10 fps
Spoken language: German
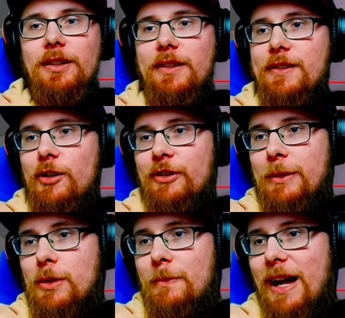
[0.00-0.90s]
So, und
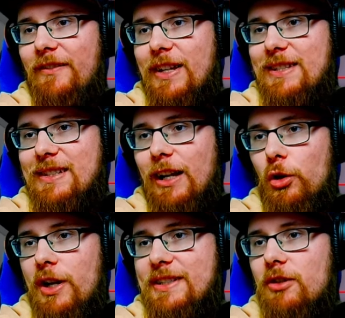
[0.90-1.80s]
damit machen wir jetzt die
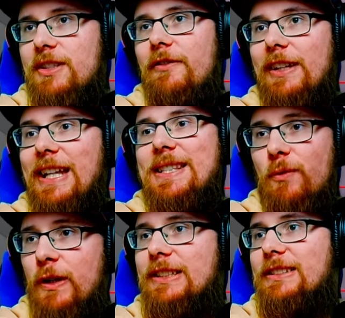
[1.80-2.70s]
Alerts aus, ne, weil jetzt,
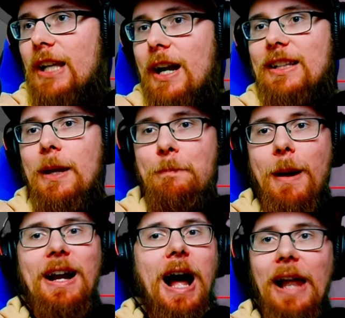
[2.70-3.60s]
wo ich es gesagt habe,
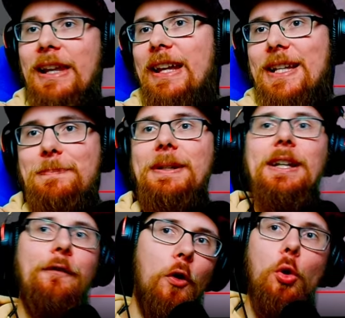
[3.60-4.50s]
machen alle erstmal
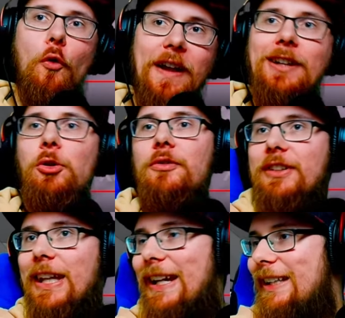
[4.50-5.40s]
ihren Follow weg und
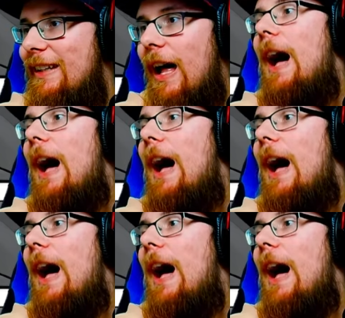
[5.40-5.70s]
wieder hin.